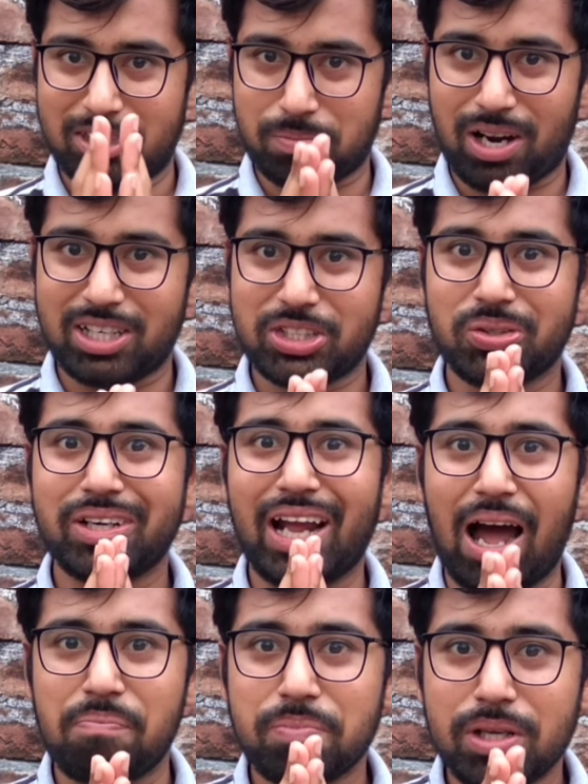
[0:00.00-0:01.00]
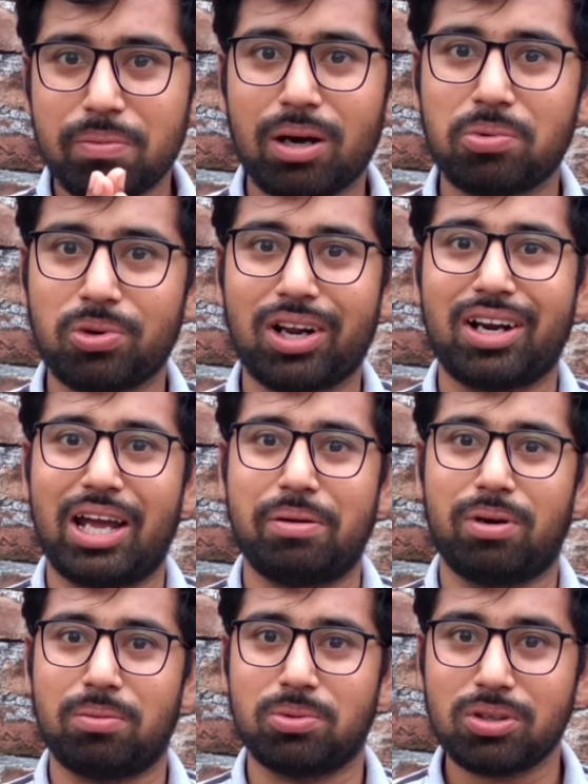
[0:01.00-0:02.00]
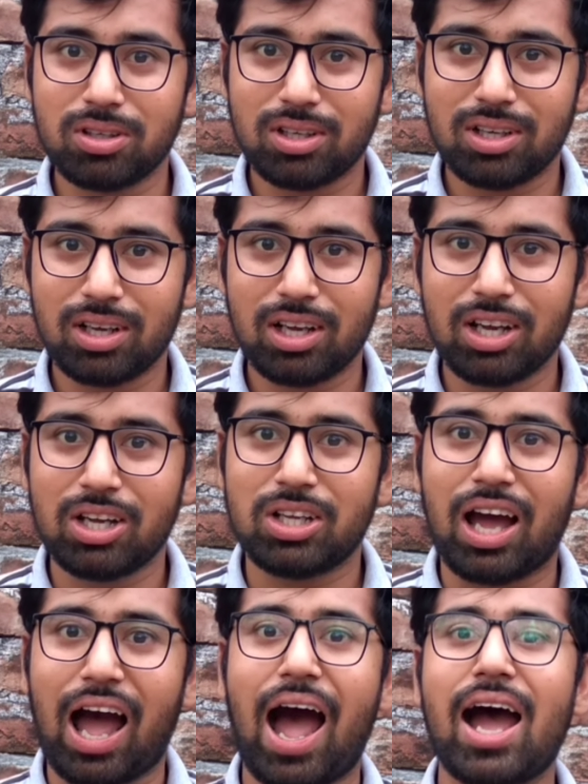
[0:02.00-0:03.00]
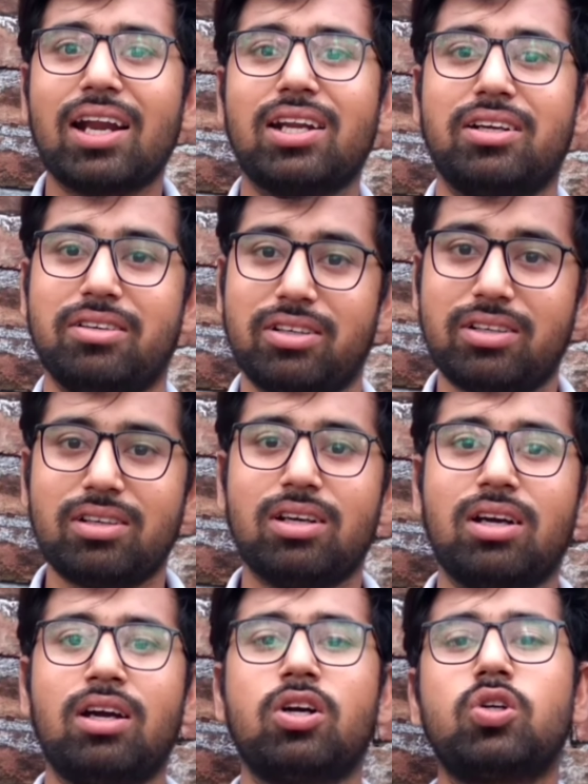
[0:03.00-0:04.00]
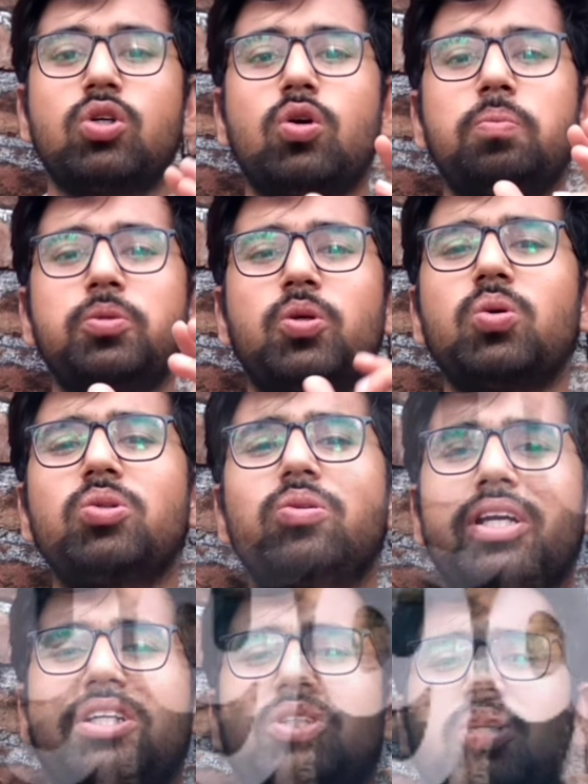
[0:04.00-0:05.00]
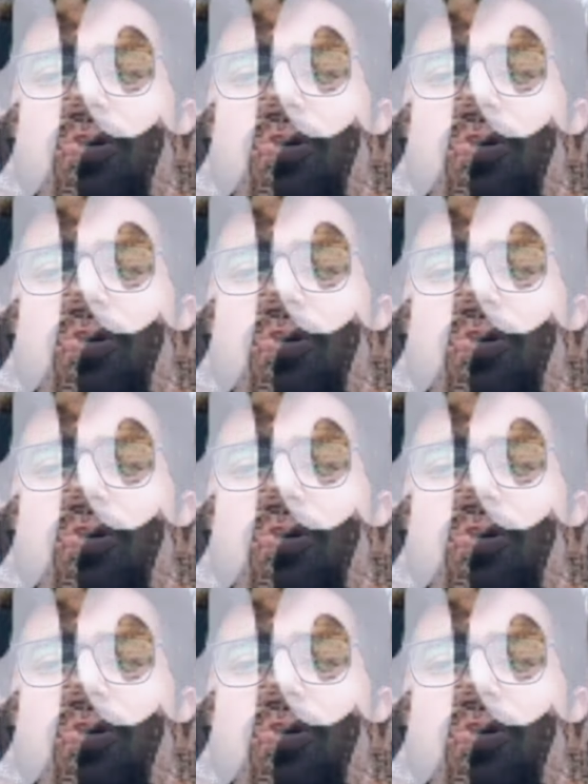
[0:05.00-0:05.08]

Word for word: এক্সপ্লানেশন নিয়ে আপনি ভাবুন আর নাই ভাবুন আয়ারল্যান্ডের খুব ক্ষুদ্র একটি